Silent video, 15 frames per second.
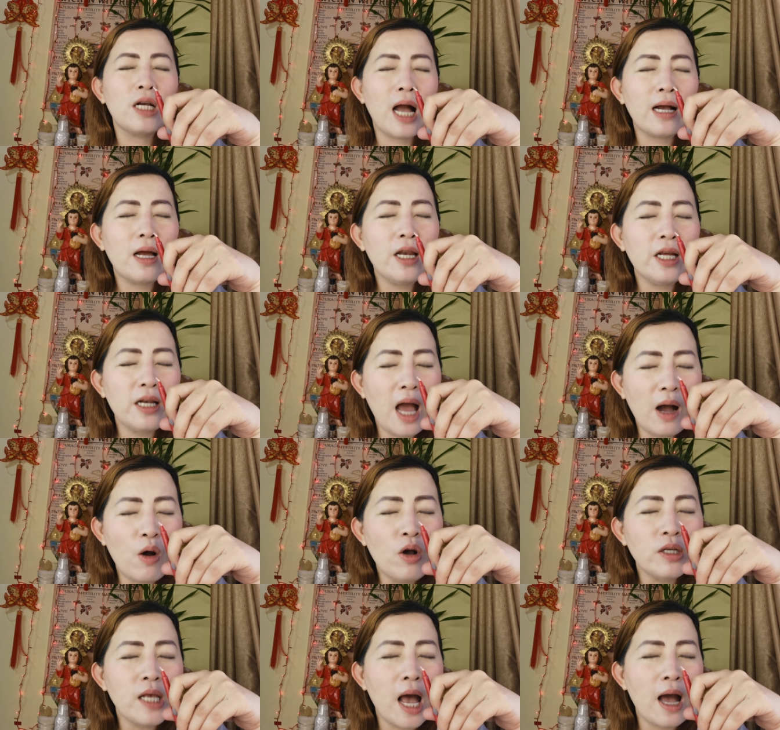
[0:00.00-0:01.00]
gagaling na
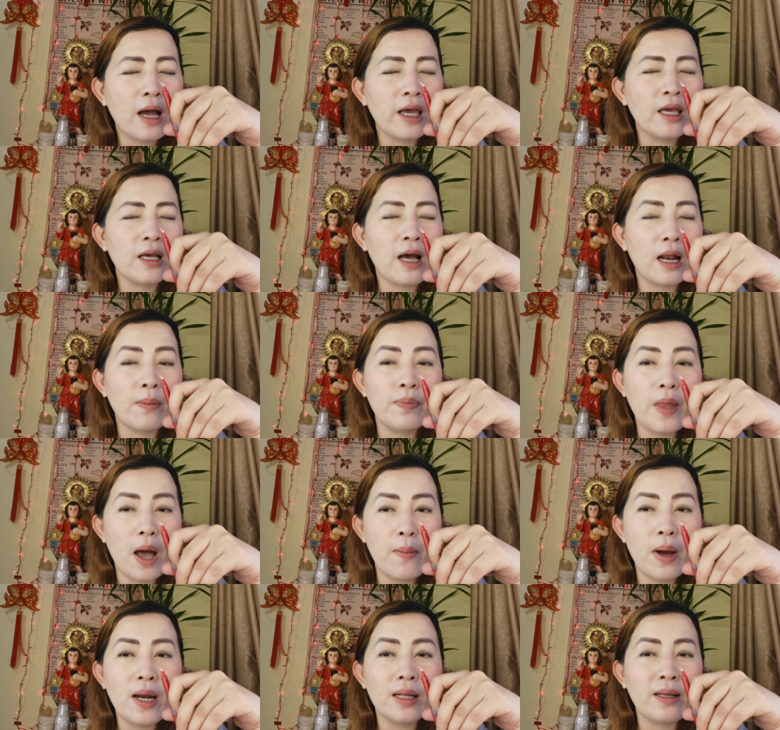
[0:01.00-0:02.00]
ako sa aking
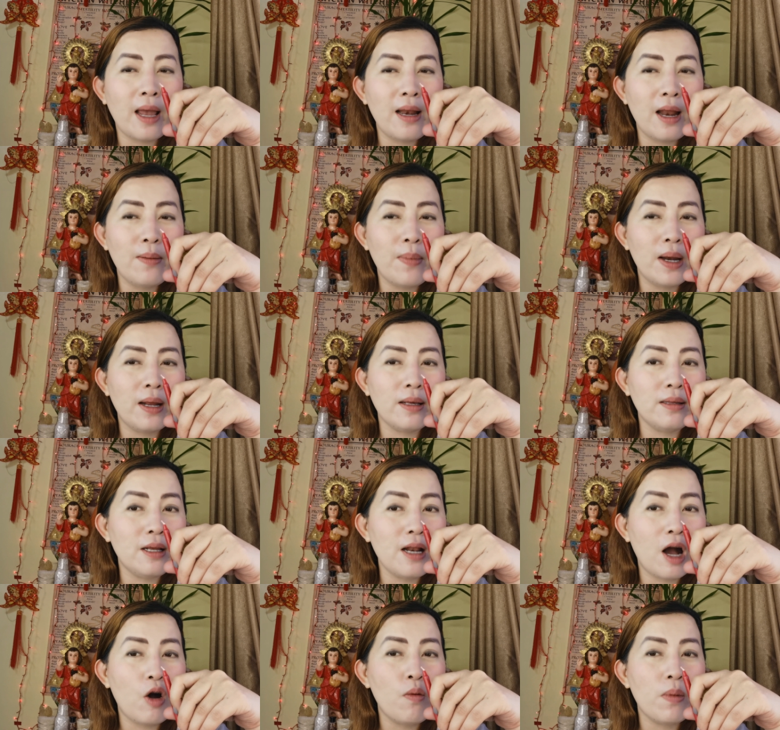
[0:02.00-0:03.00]
karamdaman at kailanman na
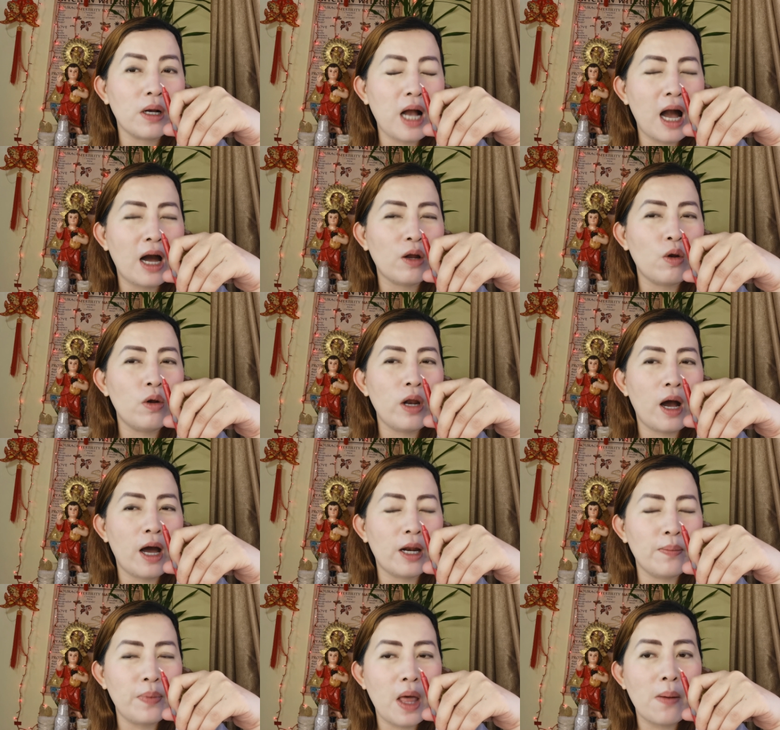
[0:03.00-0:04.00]
hindi na ako magkakaroon ng
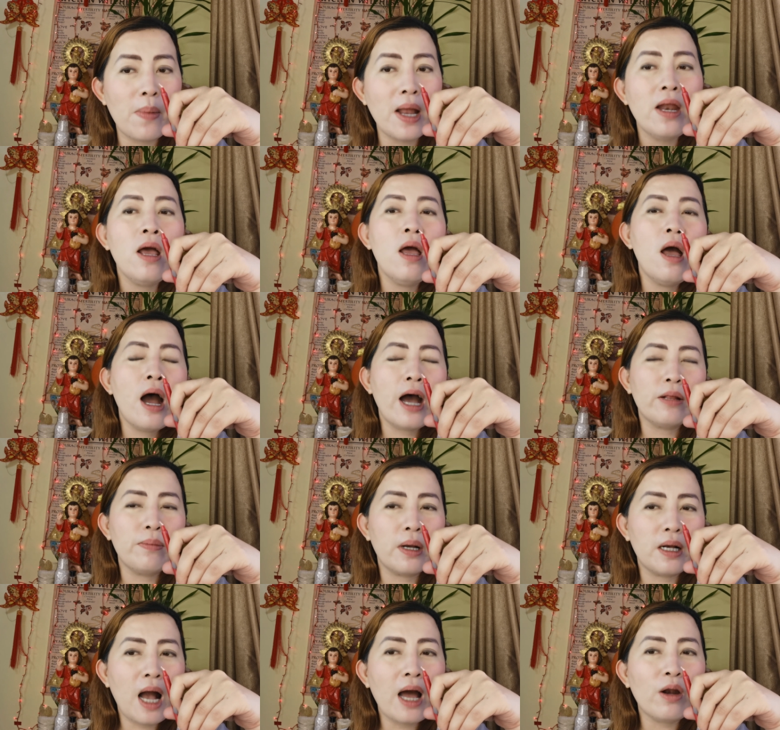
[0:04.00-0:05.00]
karamdaman at
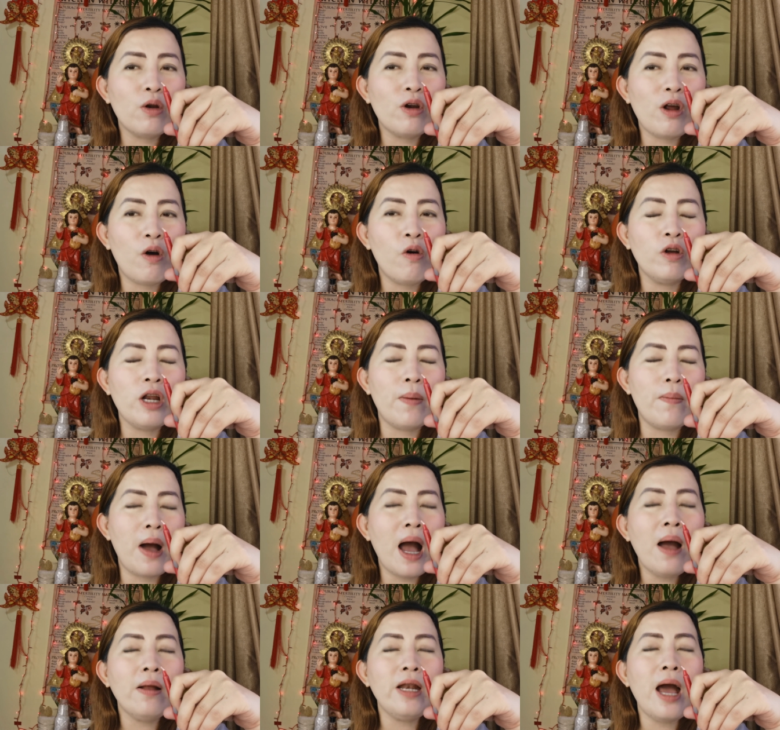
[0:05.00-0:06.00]
magkaroon ako ng
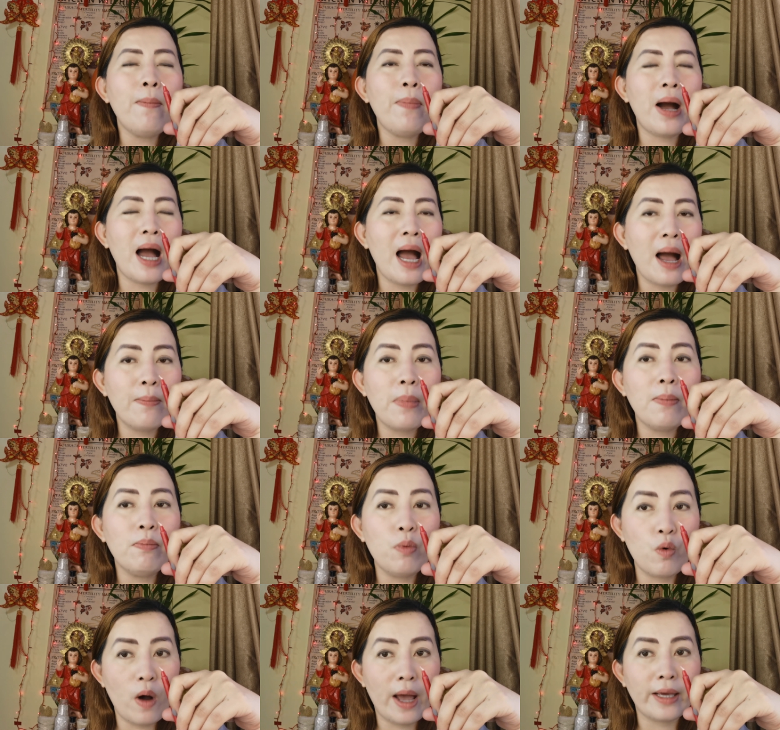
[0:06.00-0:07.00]
ma
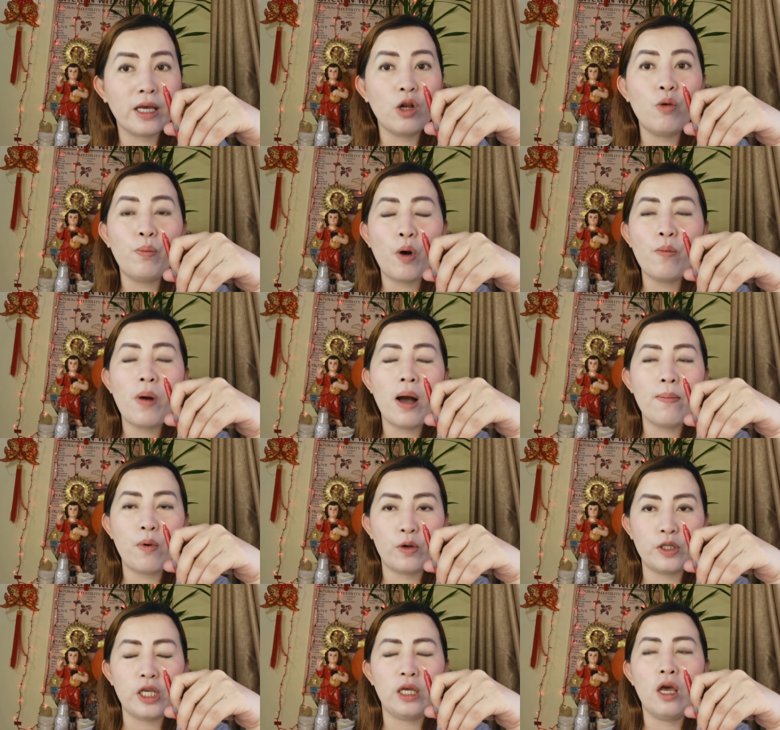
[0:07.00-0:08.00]
napakahabang buhay. Ganun po mga
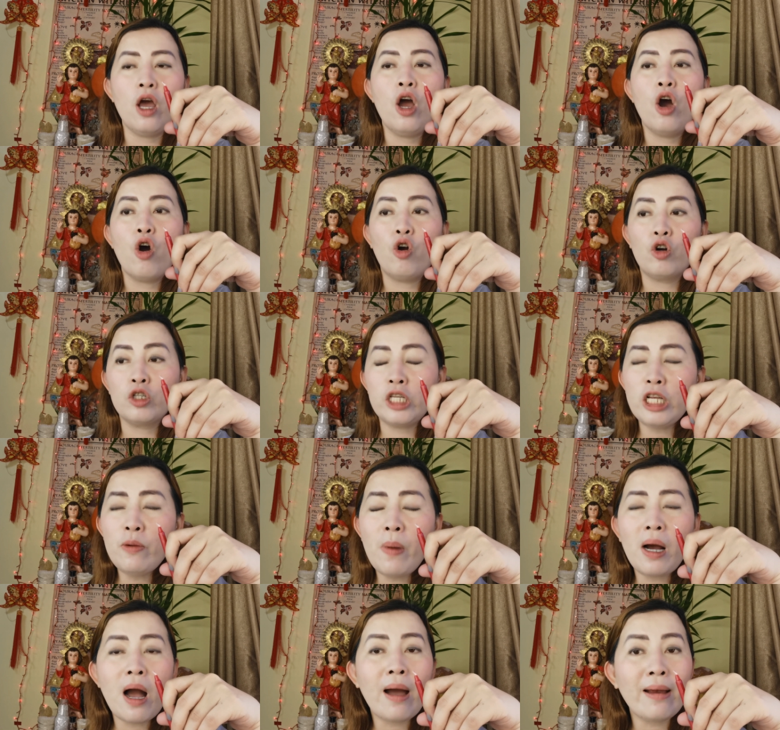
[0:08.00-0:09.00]
bossing. Or
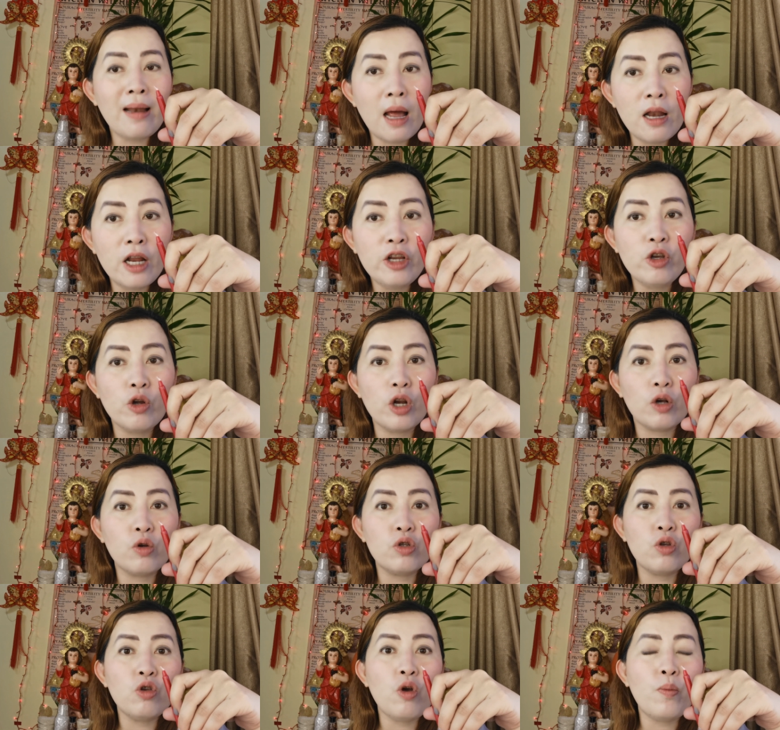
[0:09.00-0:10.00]
sino man kakilala nyo na
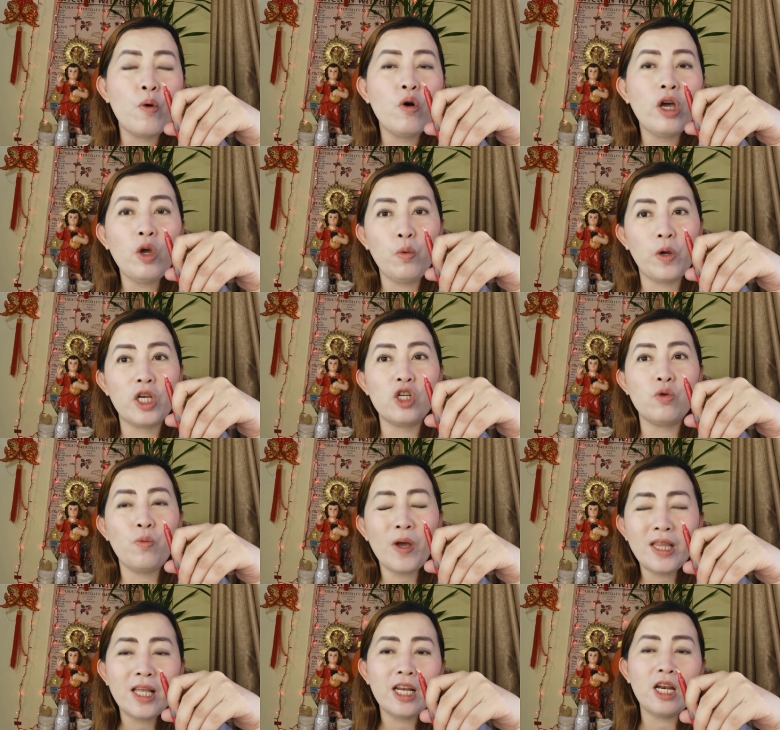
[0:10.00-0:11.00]
gusto nyo pong i-wish,
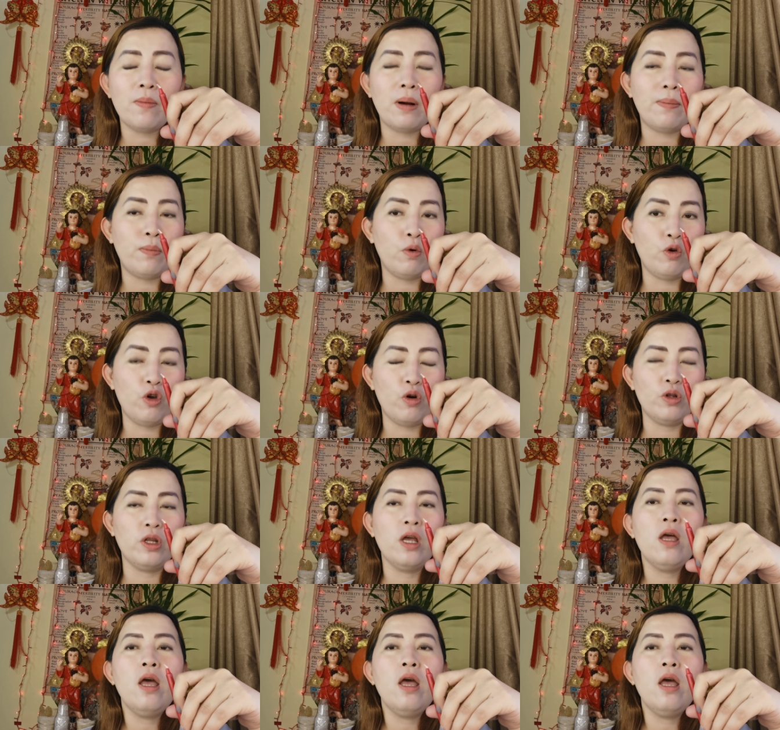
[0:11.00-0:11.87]
pwede rin naman po yun.